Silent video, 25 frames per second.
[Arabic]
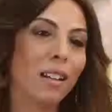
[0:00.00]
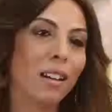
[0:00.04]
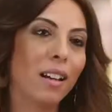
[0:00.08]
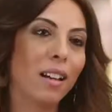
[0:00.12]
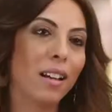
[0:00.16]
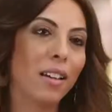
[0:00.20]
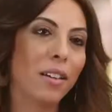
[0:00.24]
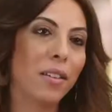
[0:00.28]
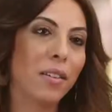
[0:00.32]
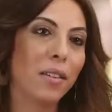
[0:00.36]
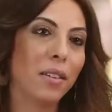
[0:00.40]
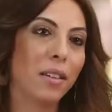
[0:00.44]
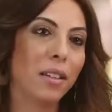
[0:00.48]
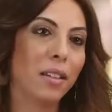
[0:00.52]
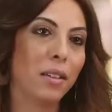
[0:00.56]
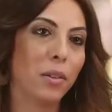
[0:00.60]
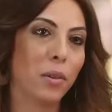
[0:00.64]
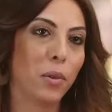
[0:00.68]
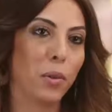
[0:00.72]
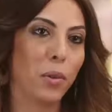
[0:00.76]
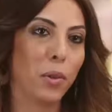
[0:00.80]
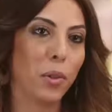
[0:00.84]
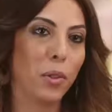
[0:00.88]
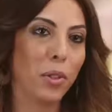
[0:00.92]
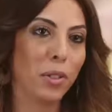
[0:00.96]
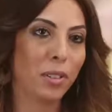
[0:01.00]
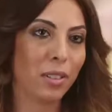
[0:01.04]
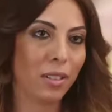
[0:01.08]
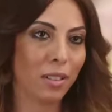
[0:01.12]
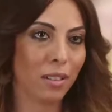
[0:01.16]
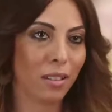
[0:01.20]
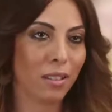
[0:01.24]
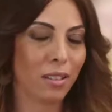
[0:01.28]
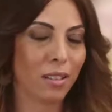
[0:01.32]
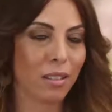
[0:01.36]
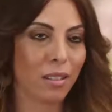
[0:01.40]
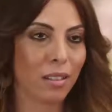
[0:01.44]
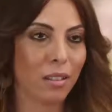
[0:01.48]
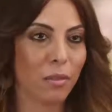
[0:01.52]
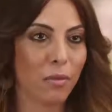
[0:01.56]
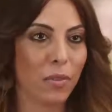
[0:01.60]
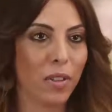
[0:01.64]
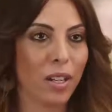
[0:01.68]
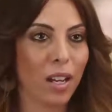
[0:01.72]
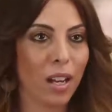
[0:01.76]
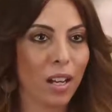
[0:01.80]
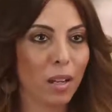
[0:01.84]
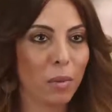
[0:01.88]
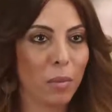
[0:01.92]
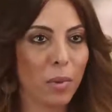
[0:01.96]
نلاحظ انه رويترز في
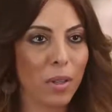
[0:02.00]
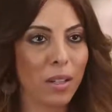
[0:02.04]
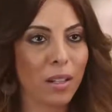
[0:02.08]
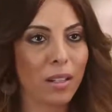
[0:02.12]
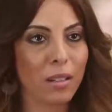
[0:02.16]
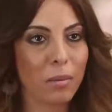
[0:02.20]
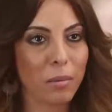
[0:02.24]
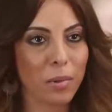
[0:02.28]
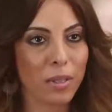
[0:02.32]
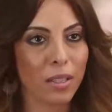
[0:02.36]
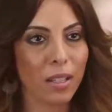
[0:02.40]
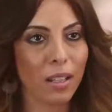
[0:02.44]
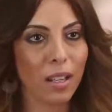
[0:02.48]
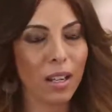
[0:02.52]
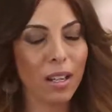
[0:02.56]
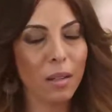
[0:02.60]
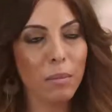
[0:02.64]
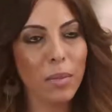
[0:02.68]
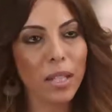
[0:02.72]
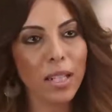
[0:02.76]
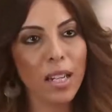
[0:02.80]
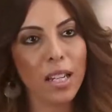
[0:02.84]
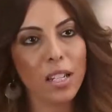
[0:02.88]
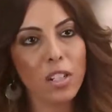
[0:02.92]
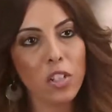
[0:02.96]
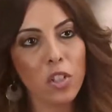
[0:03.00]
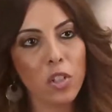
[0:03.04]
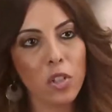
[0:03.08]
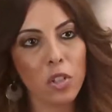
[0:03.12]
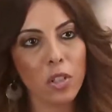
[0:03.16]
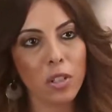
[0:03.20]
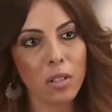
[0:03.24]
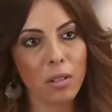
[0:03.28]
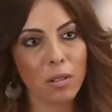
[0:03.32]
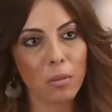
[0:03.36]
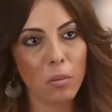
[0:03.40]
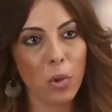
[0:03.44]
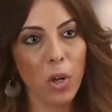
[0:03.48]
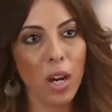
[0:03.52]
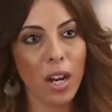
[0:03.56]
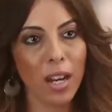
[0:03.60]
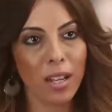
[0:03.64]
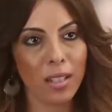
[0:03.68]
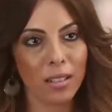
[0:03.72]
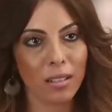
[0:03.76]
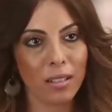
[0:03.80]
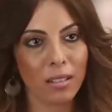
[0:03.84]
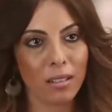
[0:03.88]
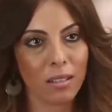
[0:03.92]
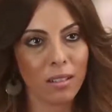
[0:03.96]
الاخبار بتاعها ما كانتش
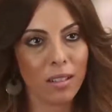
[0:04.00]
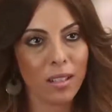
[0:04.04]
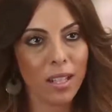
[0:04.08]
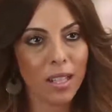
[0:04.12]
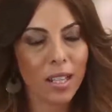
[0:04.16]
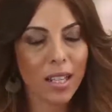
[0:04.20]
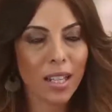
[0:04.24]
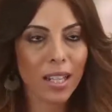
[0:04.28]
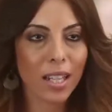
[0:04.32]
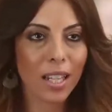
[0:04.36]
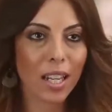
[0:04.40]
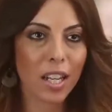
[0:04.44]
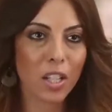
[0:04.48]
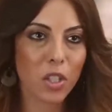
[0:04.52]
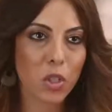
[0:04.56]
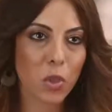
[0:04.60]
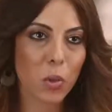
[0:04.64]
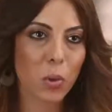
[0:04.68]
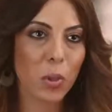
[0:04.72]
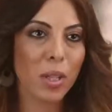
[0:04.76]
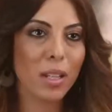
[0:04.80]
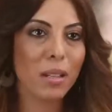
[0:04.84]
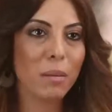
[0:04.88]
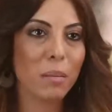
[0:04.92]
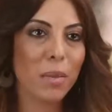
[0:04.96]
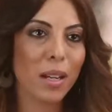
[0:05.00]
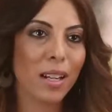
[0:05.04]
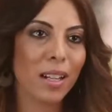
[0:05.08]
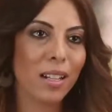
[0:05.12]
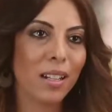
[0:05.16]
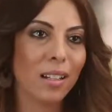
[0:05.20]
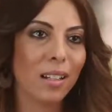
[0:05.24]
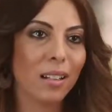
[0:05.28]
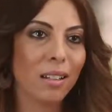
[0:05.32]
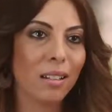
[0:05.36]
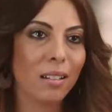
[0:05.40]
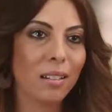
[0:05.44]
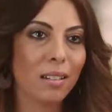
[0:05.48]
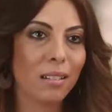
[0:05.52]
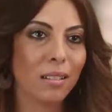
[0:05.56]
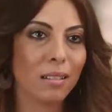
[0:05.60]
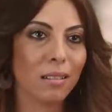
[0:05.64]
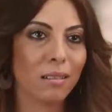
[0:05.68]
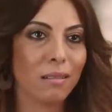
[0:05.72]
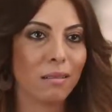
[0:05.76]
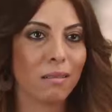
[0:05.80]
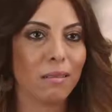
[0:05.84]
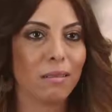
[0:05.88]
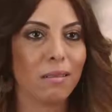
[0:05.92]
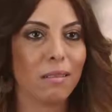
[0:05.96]
محايده كانت شويه مايله
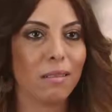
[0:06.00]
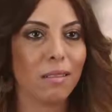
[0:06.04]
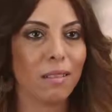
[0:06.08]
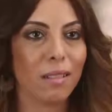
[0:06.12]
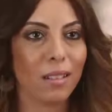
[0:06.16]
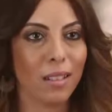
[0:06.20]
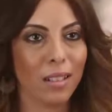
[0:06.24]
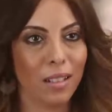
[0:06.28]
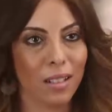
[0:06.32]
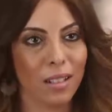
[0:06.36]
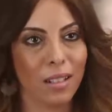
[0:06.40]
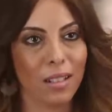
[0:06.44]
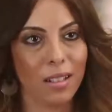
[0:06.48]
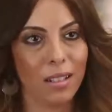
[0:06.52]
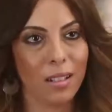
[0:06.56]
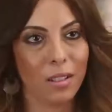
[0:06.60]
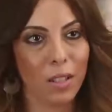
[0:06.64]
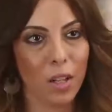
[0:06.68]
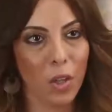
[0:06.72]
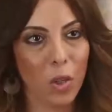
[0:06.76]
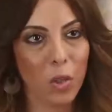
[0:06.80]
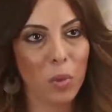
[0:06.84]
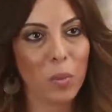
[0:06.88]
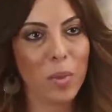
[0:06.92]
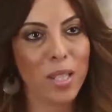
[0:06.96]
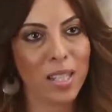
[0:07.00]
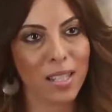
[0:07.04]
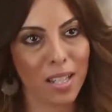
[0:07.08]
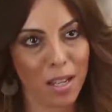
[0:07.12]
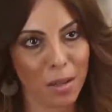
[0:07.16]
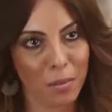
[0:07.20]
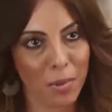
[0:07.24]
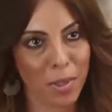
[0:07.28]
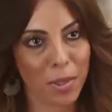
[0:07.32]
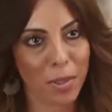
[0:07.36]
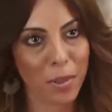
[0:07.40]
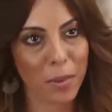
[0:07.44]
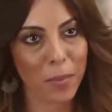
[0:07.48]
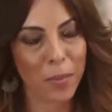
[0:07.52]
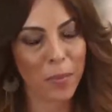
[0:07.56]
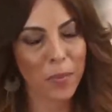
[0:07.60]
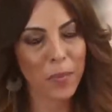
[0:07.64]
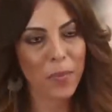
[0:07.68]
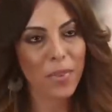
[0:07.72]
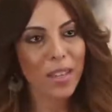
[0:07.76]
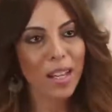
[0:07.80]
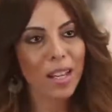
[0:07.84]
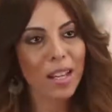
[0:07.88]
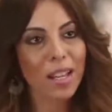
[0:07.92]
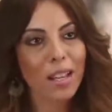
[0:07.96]
للحكم السابق
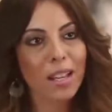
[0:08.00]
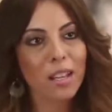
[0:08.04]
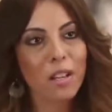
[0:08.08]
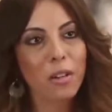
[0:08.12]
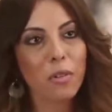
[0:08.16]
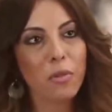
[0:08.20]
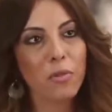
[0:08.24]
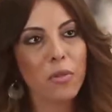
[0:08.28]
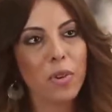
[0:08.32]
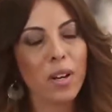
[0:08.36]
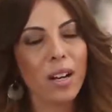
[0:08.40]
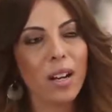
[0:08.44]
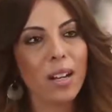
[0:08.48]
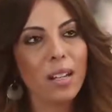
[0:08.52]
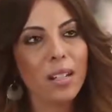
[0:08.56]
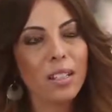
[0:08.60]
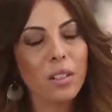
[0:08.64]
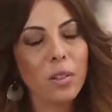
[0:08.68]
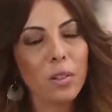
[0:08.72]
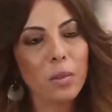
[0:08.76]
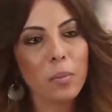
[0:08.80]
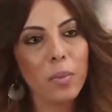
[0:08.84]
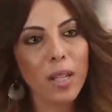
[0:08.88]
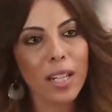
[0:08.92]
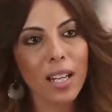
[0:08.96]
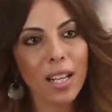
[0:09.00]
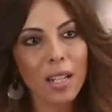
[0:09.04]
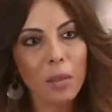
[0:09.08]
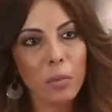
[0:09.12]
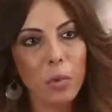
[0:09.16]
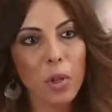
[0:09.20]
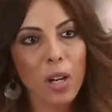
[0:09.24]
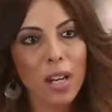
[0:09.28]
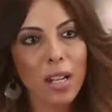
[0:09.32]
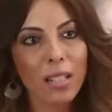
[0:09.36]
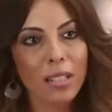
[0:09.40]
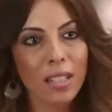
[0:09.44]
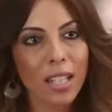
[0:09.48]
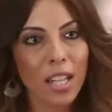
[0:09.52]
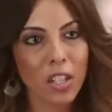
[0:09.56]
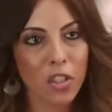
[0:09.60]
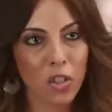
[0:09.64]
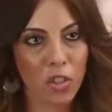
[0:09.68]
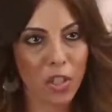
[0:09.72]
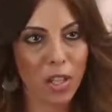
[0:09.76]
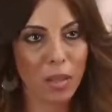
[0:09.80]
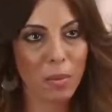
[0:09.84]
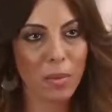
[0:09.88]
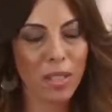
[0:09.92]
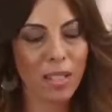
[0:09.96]
فانا كنت بكلم واحد كان
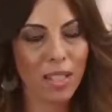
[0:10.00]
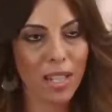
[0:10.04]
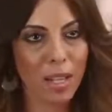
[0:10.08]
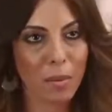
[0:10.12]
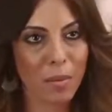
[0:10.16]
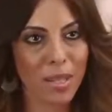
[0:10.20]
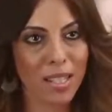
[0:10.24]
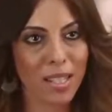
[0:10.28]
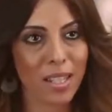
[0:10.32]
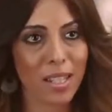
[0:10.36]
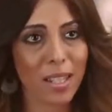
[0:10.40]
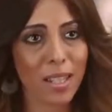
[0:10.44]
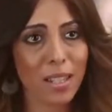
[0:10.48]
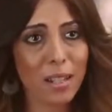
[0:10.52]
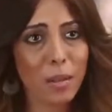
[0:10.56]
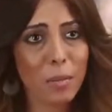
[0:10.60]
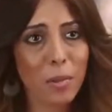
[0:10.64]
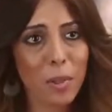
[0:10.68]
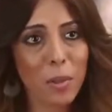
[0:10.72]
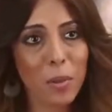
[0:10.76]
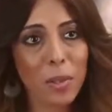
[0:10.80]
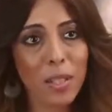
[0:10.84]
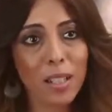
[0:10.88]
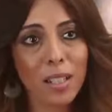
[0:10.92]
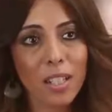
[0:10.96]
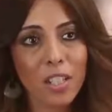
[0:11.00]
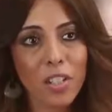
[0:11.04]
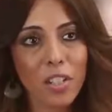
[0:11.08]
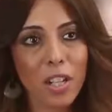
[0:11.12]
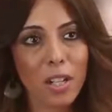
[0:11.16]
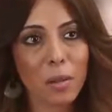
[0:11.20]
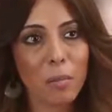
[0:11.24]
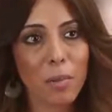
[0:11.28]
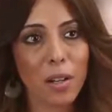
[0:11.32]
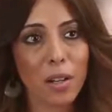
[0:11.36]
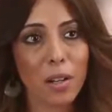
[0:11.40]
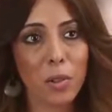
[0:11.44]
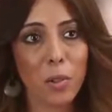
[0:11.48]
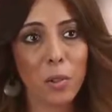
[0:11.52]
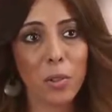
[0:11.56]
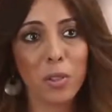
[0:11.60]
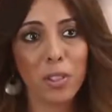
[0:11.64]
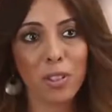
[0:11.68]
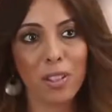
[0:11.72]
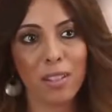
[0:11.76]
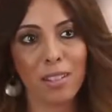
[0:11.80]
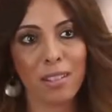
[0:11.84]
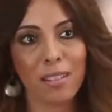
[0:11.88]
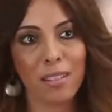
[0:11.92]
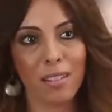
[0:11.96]
جاي من اليمن زياره بقول له ليش اخبار
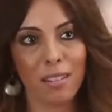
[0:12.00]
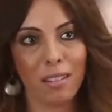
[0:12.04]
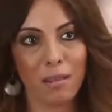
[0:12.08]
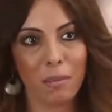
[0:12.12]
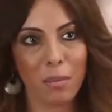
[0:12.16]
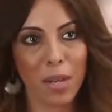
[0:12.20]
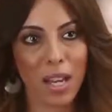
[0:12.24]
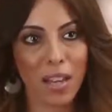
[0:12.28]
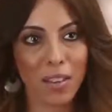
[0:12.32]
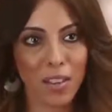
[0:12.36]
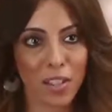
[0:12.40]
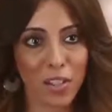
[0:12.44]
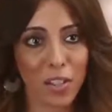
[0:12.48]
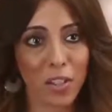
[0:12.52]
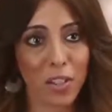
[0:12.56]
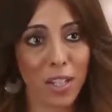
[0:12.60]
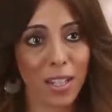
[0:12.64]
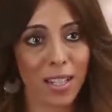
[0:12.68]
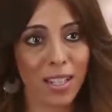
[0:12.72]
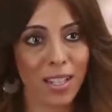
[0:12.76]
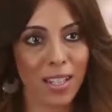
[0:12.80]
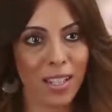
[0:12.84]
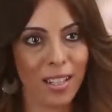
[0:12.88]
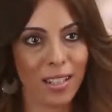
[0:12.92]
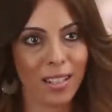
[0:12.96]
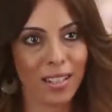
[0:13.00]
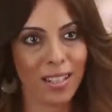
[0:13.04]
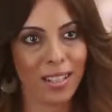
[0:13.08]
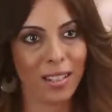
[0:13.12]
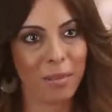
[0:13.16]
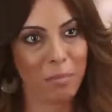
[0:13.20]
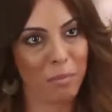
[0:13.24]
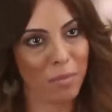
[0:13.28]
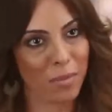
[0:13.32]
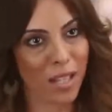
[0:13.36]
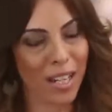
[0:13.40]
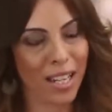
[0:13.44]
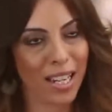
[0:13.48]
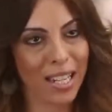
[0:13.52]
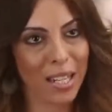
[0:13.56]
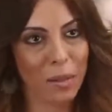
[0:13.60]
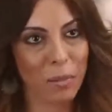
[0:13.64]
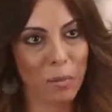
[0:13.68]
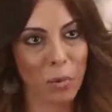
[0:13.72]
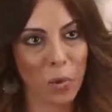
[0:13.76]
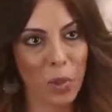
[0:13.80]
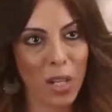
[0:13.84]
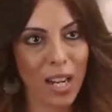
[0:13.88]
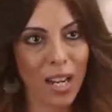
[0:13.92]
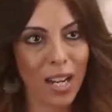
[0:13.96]
رويترز بهذا الشكل يعني
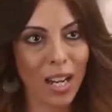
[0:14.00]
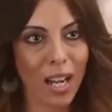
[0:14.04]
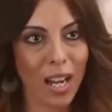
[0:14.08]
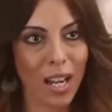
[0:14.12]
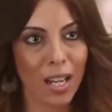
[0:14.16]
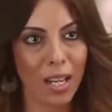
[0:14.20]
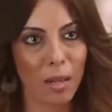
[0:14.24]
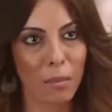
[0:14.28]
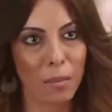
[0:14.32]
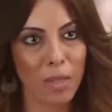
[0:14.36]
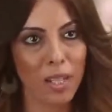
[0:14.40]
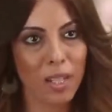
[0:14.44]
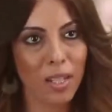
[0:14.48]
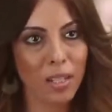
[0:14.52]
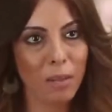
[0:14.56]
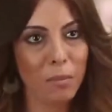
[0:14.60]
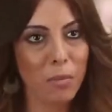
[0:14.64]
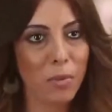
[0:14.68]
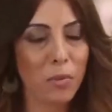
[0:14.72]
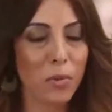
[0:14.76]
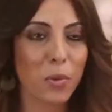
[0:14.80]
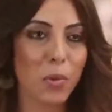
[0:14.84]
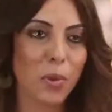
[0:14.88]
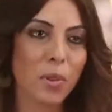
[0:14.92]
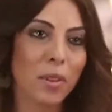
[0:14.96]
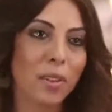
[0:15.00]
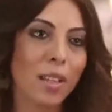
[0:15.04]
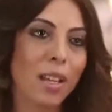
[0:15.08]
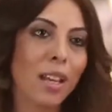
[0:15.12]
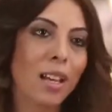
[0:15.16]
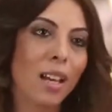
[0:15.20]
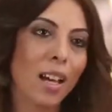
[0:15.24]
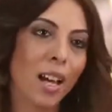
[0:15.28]
غريب وكاله عالميه المفروض